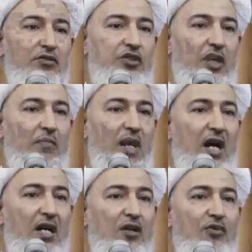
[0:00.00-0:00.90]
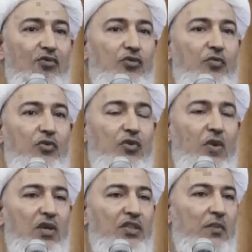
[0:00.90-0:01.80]
جمال
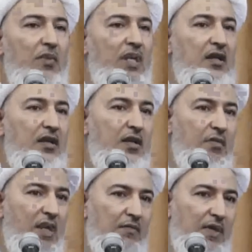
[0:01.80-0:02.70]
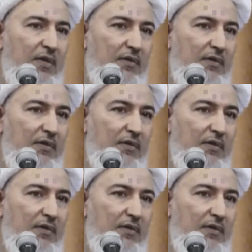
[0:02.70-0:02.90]
النبوة وجمال الإمامة